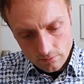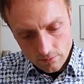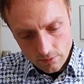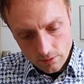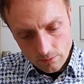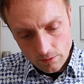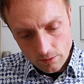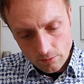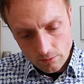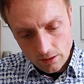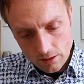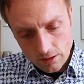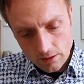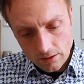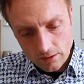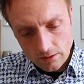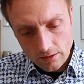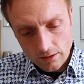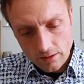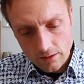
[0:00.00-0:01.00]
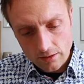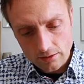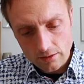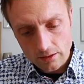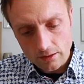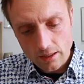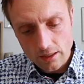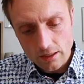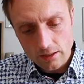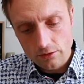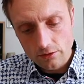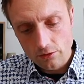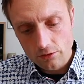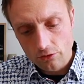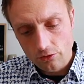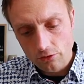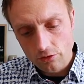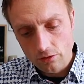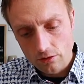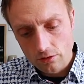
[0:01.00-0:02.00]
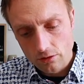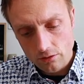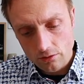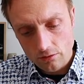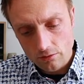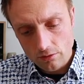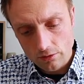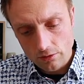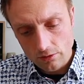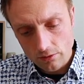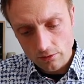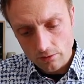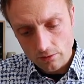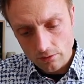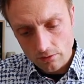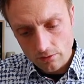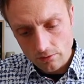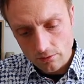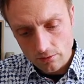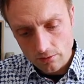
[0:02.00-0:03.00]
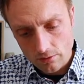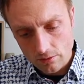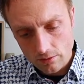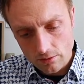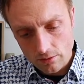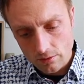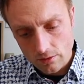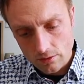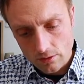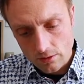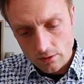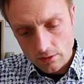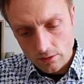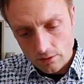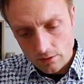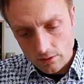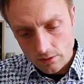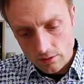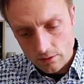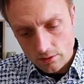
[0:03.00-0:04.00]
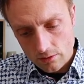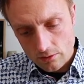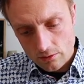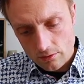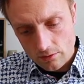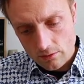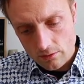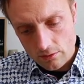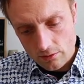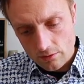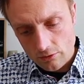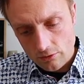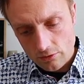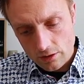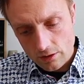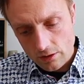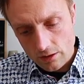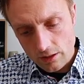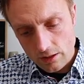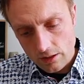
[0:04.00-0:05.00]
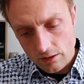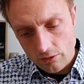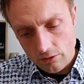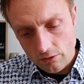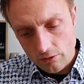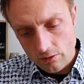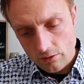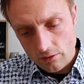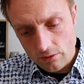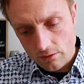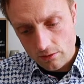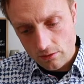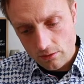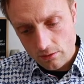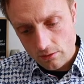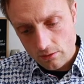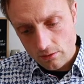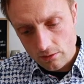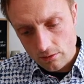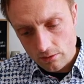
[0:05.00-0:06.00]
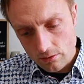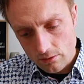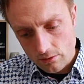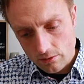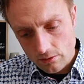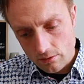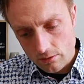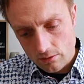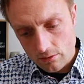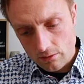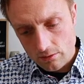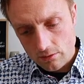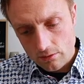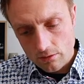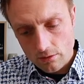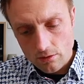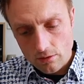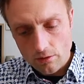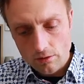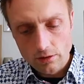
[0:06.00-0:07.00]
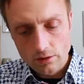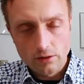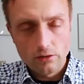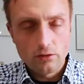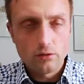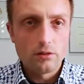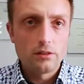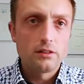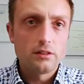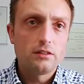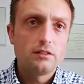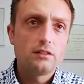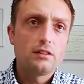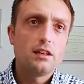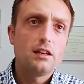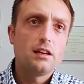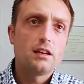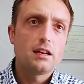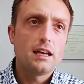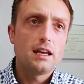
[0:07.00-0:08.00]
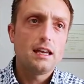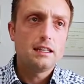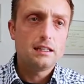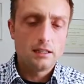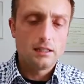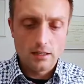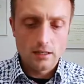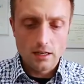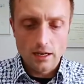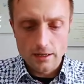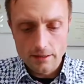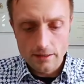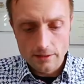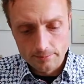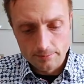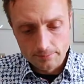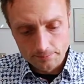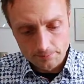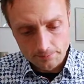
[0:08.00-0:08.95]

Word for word: Eben der mittlere Teil ist der taktische Horizont und der strategische Horizont ist der rechte Teil.